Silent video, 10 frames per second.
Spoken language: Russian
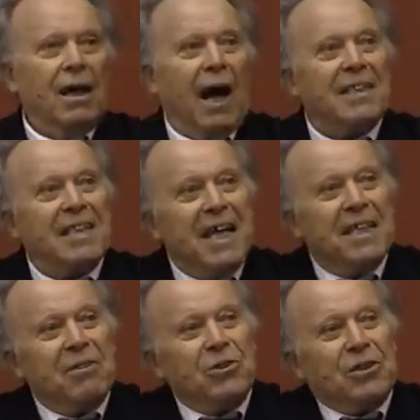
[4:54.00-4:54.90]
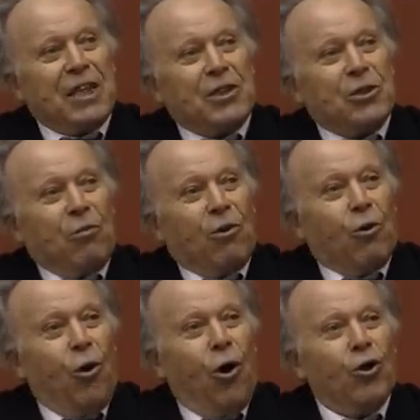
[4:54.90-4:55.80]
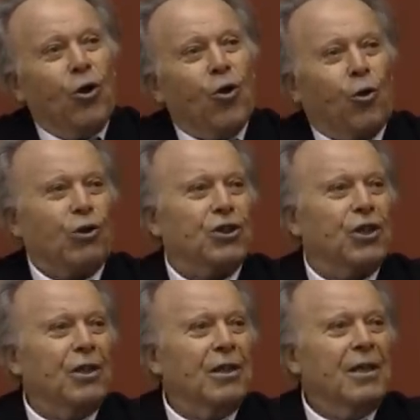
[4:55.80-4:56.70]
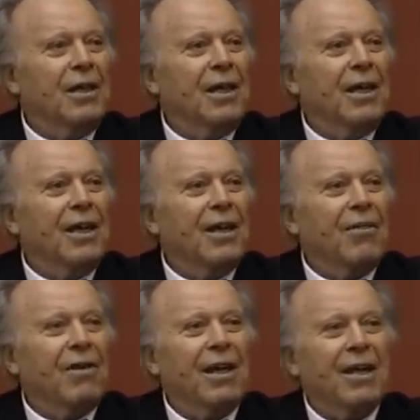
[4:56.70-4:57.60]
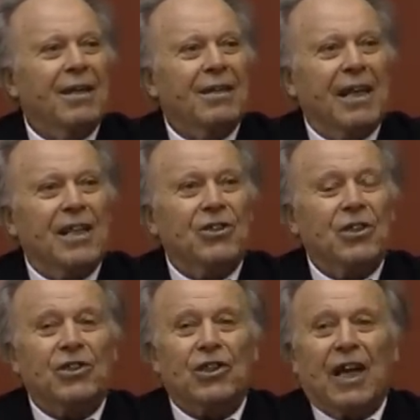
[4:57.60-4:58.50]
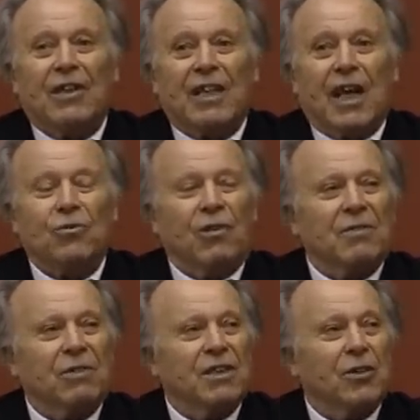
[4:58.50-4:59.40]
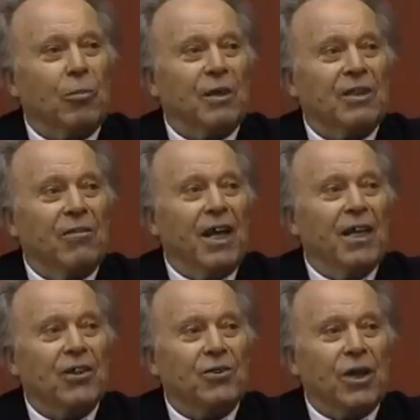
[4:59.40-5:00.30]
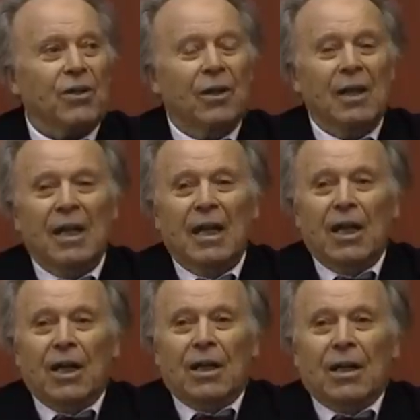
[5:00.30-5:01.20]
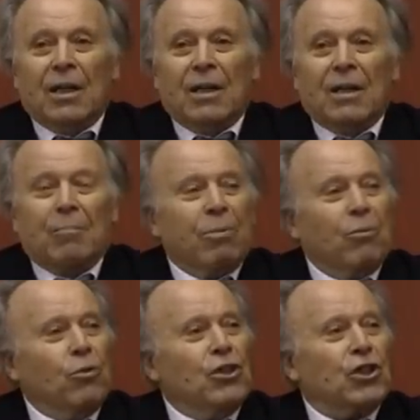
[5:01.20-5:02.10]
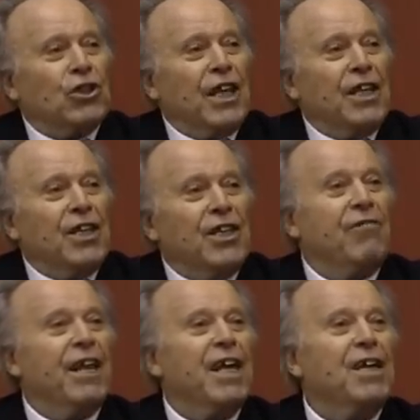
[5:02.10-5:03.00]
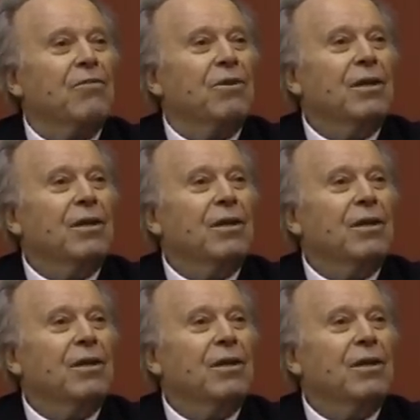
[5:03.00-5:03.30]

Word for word: а знаете вы, что значит слово «холокост»? Вы, конечно, считая, сразу у вас возникло представление, что это уничтожение евреев.